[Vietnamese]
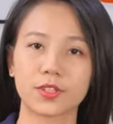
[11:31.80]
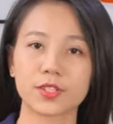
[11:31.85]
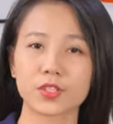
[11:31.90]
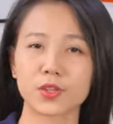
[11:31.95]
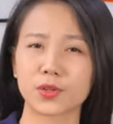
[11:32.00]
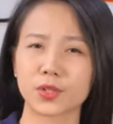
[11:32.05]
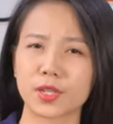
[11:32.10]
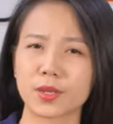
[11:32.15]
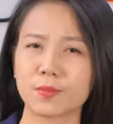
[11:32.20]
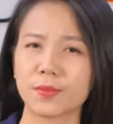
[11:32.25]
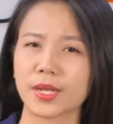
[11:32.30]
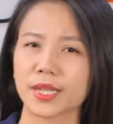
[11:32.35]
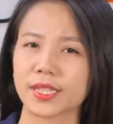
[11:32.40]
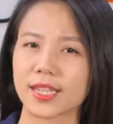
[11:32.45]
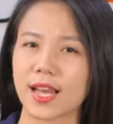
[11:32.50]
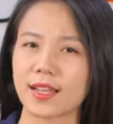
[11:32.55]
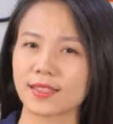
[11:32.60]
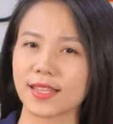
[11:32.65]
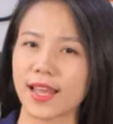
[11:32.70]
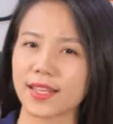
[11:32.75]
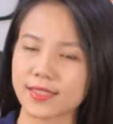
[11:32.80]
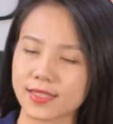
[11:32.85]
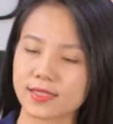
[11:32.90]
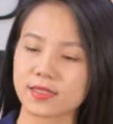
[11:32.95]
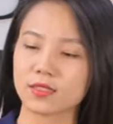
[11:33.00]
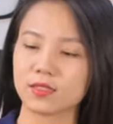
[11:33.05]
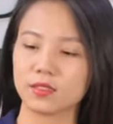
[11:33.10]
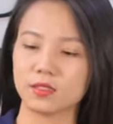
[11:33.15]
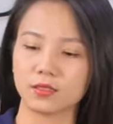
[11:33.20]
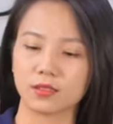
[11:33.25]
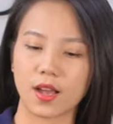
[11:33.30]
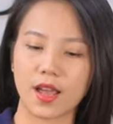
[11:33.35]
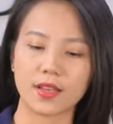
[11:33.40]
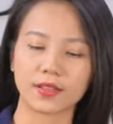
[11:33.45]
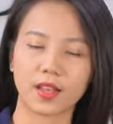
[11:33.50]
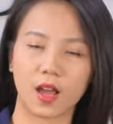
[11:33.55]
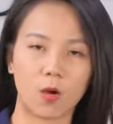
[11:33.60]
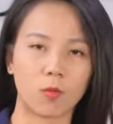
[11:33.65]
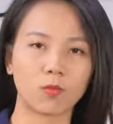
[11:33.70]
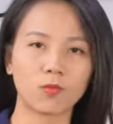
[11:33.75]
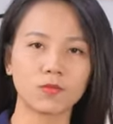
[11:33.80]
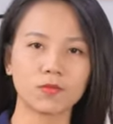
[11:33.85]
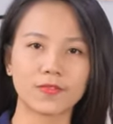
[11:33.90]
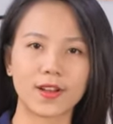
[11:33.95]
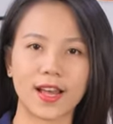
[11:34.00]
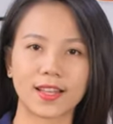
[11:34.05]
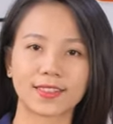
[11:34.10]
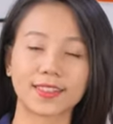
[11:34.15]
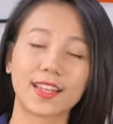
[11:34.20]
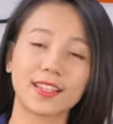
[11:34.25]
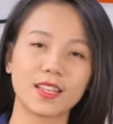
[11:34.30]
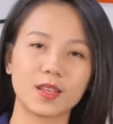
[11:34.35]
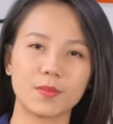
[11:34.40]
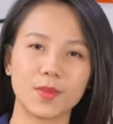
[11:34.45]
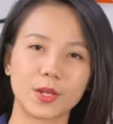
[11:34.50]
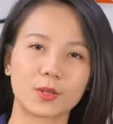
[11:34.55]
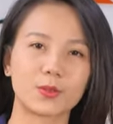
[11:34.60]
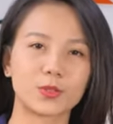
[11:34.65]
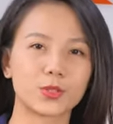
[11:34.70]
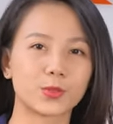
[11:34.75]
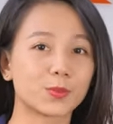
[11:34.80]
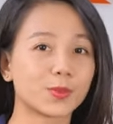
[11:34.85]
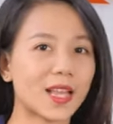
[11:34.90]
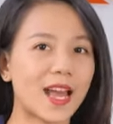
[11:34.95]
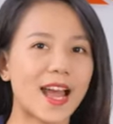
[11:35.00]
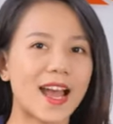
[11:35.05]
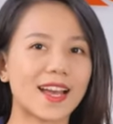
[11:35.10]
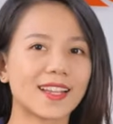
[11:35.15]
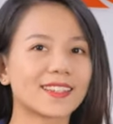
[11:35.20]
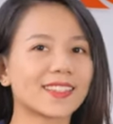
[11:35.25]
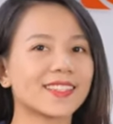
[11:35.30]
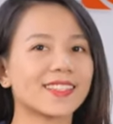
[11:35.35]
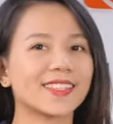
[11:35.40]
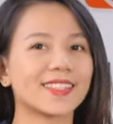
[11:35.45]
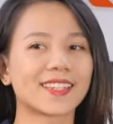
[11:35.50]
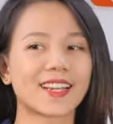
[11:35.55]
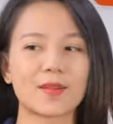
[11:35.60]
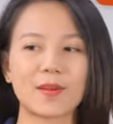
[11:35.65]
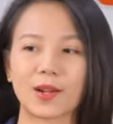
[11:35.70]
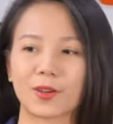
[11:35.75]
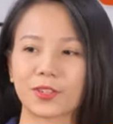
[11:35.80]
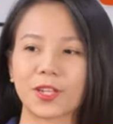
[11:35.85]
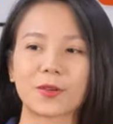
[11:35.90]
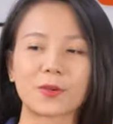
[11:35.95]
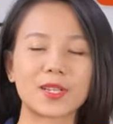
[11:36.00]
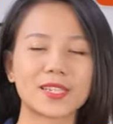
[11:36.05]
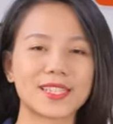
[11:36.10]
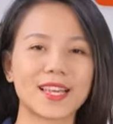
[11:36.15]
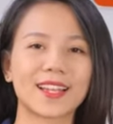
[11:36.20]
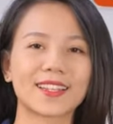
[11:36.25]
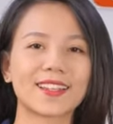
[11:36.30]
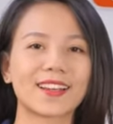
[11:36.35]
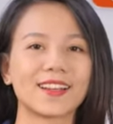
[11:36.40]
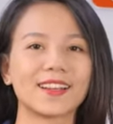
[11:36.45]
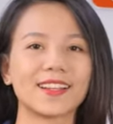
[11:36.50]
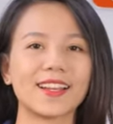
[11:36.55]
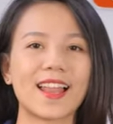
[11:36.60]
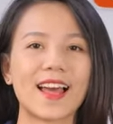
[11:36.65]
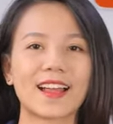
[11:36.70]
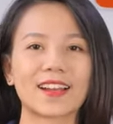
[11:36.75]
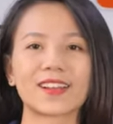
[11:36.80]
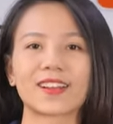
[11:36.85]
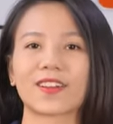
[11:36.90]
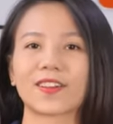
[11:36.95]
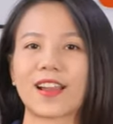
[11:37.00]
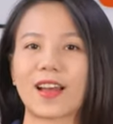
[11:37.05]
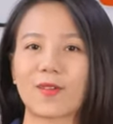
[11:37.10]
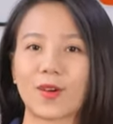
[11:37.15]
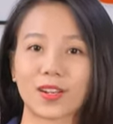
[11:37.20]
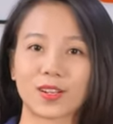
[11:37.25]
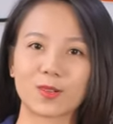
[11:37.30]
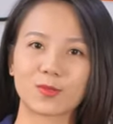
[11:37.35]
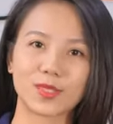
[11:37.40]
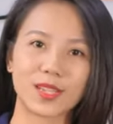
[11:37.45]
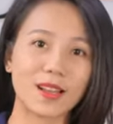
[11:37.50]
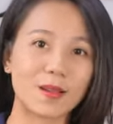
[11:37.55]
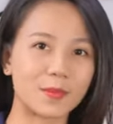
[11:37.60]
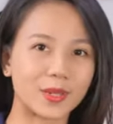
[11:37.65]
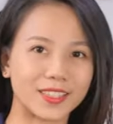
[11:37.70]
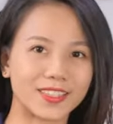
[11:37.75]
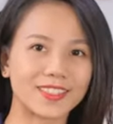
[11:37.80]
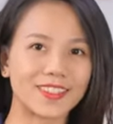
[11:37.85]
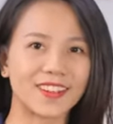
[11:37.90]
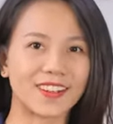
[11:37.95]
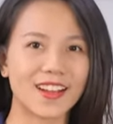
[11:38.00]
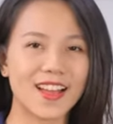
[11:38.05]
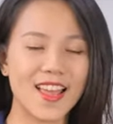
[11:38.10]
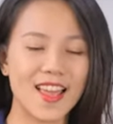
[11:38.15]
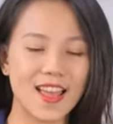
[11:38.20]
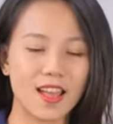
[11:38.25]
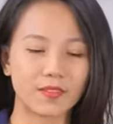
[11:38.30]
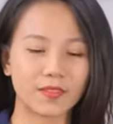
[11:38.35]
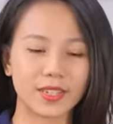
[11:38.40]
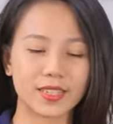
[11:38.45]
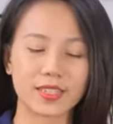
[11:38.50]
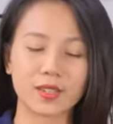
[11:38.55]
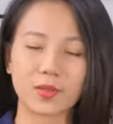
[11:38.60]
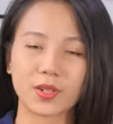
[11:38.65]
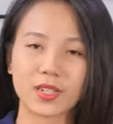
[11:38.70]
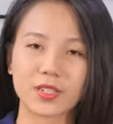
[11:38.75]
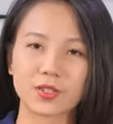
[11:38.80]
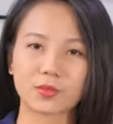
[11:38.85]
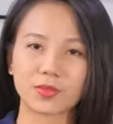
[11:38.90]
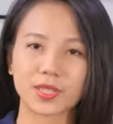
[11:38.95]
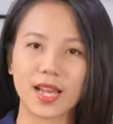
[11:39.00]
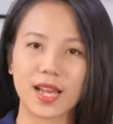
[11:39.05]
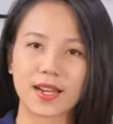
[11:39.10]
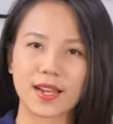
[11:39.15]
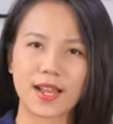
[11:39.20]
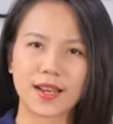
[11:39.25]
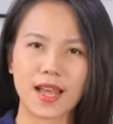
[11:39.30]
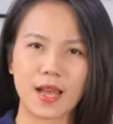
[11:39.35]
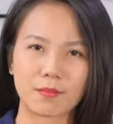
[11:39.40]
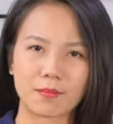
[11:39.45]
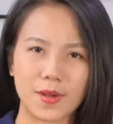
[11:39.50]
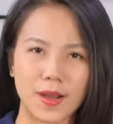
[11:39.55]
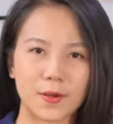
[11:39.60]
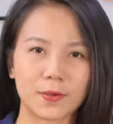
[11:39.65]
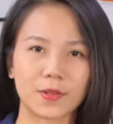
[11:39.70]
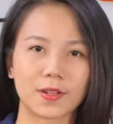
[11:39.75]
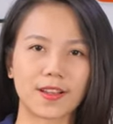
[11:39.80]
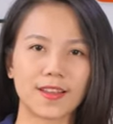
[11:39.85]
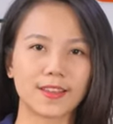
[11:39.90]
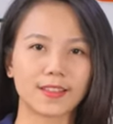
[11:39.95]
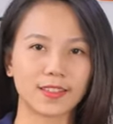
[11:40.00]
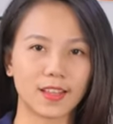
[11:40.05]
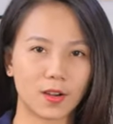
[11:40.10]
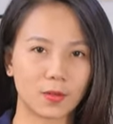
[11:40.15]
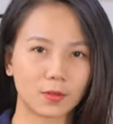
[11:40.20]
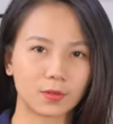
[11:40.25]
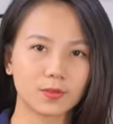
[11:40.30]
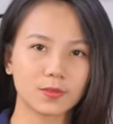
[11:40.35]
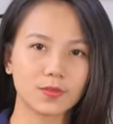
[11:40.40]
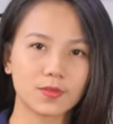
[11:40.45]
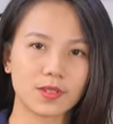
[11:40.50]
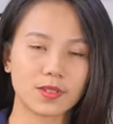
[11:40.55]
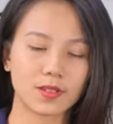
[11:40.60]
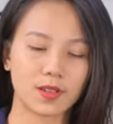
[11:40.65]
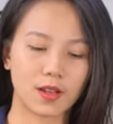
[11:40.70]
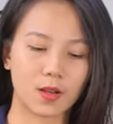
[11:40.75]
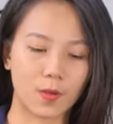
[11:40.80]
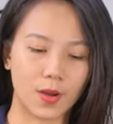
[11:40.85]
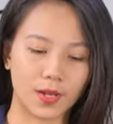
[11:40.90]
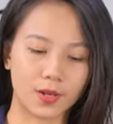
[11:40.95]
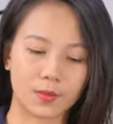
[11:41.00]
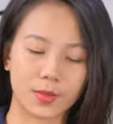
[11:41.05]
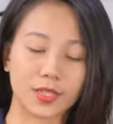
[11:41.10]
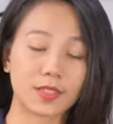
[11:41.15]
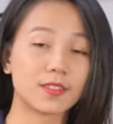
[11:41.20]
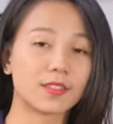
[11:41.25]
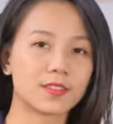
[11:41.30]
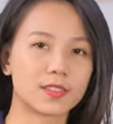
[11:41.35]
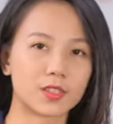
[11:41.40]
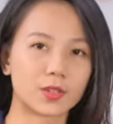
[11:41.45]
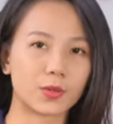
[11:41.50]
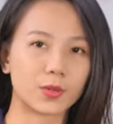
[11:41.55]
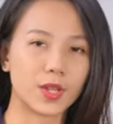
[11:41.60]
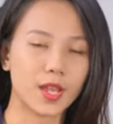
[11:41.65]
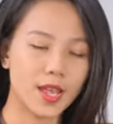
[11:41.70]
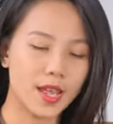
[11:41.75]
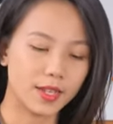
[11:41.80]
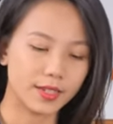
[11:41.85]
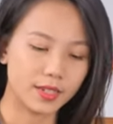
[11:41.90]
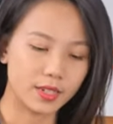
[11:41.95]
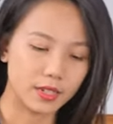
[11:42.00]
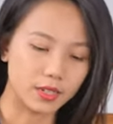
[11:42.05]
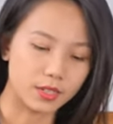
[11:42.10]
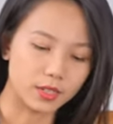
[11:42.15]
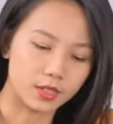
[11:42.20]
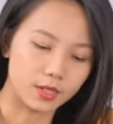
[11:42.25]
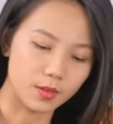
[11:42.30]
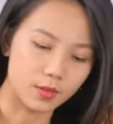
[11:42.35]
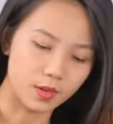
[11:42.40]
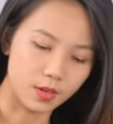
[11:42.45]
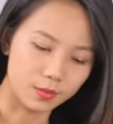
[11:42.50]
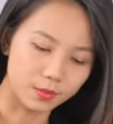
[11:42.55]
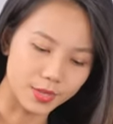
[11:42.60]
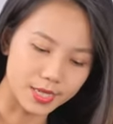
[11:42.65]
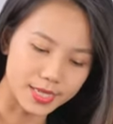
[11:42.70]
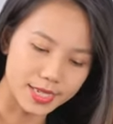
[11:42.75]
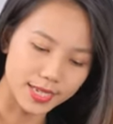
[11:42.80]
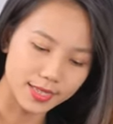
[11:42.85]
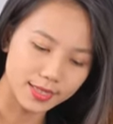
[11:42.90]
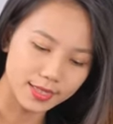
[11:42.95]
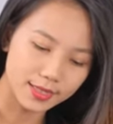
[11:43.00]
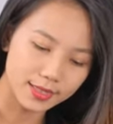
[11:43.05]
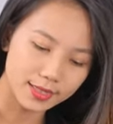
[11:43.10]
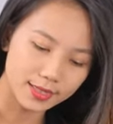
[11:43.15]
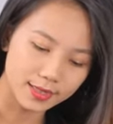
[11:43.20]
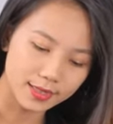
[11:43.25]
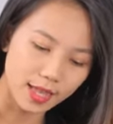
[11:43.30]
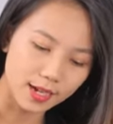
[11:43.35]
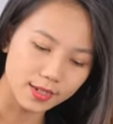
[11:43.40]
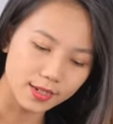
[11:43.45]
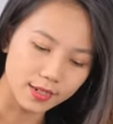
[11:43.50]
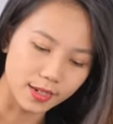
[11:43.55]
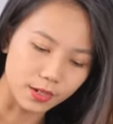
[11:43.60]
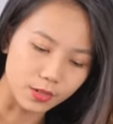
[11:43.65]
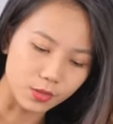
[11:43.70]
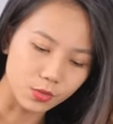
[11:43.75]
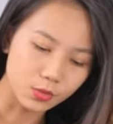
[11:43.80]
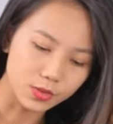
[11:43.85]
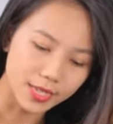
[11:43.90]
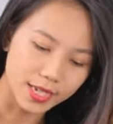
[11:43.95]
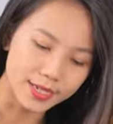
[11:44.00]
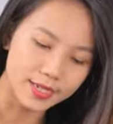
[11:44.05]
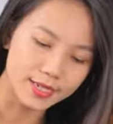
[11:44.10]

Vừa rồi thì mình đã test thử hệ thống và các thiết bị của chúng ta thì các bạn có thể quan sát thấy là nó đang hoạt động rất là bình thường. Và sau khi chúng ta đã đảm bảo được hệ thống uh, hoạt động bình thường rồi thì uh, mình sẽ tắt cái nút